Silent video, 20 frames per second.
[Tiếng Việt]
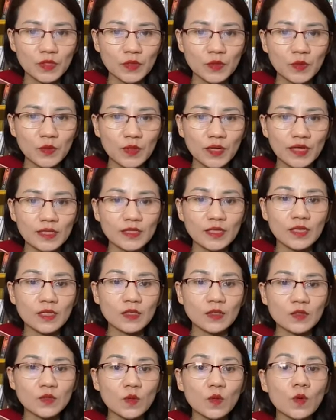chuyển đổi cái
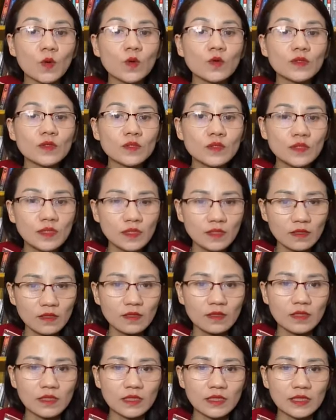tần số
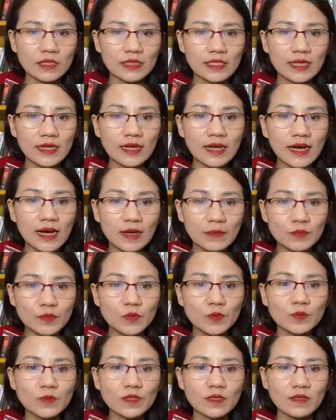tích cực cái
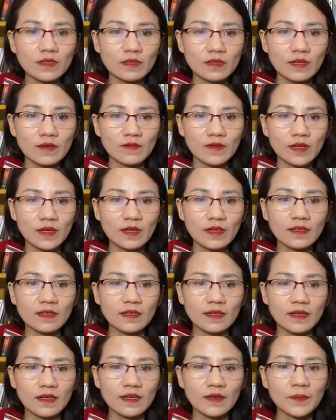cảm xúc tích cực và
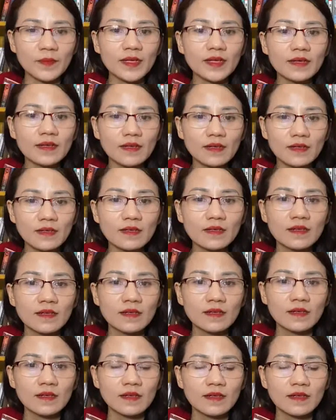gửi lời biết ơn